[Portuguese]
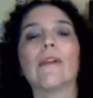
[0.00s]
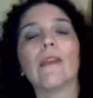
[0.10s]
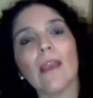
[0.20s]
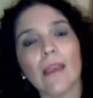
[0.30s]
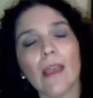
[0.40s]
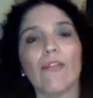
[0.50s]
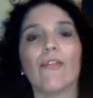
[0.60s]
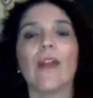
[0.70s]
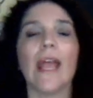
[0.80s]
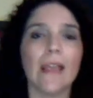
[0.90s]
que, que a
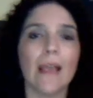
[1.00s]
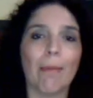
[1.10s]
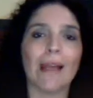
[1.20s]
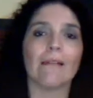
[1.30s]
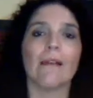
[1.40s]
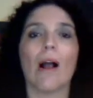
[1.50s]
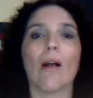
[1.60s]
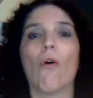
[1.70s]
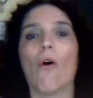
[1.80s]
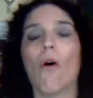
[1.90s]
Freya apareceu
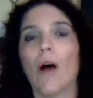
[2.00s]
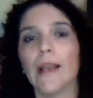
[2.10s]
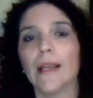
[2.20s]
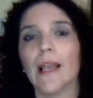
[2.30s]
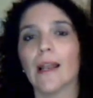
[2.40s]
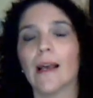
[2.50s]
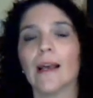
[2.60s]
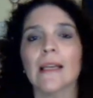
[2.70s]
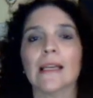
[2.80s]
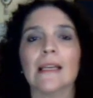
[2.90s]
agora e ela
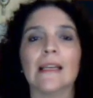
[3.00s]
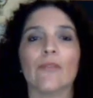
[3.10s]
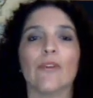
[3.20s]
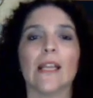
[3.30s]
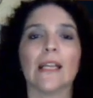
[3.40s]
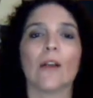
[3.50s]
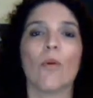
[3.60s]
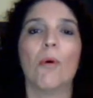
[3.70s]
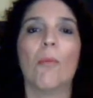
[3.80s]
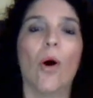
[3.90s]
é, foi dada
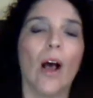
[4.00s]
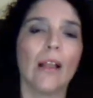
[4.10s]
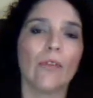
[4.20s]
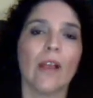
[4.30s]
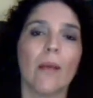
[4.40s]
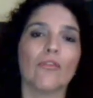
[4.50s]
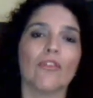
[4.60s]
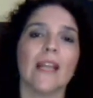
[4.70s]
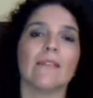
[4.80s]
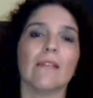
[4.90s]
como morta, os irmãos
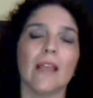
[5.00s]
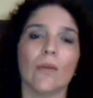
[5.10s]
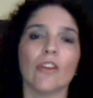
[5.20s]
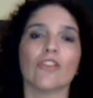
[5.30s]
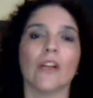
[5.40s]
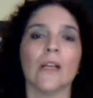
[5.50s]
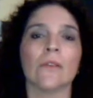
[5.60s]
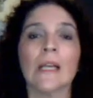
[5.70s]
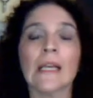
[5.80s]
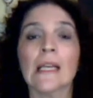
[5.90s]
cresceram
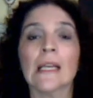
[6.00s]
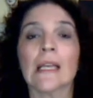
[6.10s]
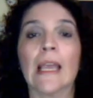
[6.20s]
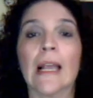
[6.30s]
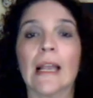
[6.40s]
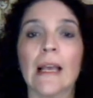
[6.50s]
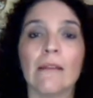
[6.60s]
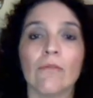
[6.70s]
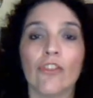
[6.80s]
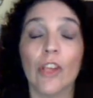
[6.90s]
achando que
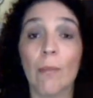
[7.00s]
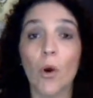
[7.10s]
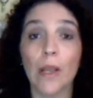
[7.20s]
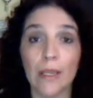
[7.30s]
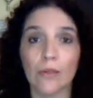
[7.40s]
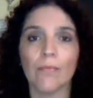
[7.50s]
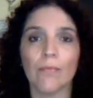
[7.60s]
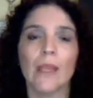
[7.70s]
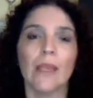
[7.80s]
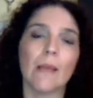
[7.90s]
ela tinha morrido.
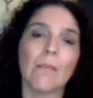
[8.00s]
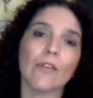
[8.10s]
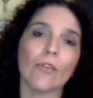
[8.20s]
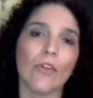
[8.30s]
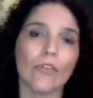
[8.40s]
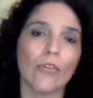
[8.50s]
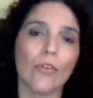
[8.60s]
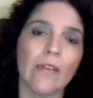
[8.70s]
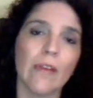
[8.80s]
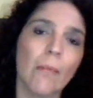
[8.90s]
E tem mais os outros
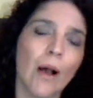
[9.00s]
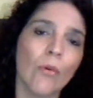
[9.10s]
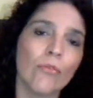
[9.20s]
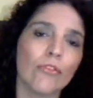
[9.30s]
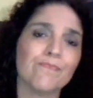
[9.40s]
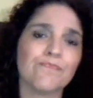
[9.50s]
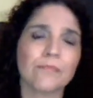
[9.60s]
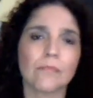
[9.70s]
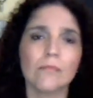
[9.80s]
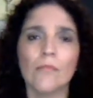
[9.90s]
dois irmãos,
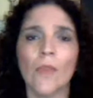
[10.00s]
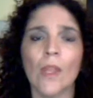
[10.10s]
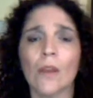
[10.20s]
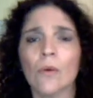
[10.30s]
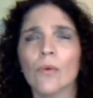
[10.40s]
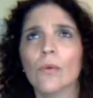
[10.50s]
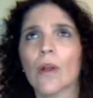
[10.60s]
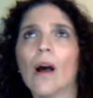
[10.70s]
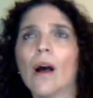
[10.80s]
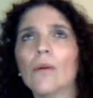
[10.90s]
o
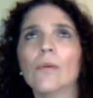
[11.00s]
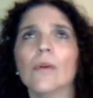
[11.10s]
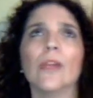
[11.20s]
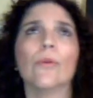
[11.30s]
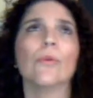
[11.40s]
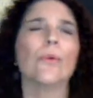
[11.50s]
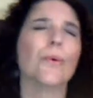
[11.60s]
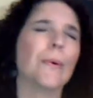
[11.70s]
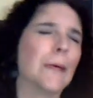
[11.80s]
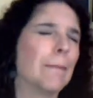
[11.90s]
Cal e
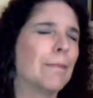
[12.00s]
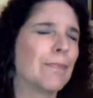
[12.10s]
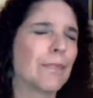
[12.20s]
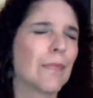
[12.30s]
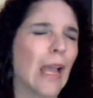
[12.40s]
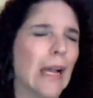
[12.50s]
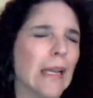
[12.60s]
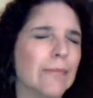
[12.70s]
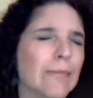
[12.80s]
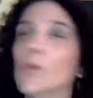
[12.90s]
o. Um,
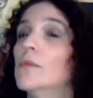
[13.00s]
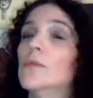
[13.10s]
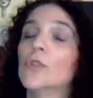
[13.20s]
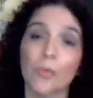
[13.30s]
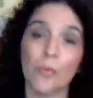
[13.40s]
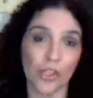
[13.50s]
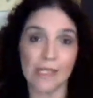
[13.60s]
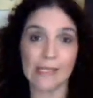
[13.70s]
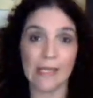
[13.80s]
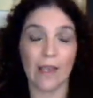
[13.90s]
ai, o último eu
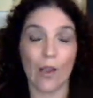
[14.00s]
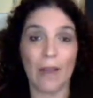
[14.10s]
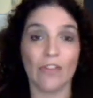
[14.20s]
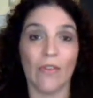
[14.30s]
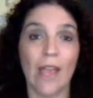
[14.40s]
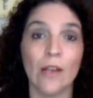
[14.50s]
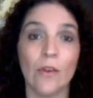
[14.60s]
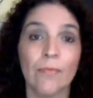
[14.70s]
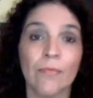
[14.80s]
esqueci, que é o mais velho,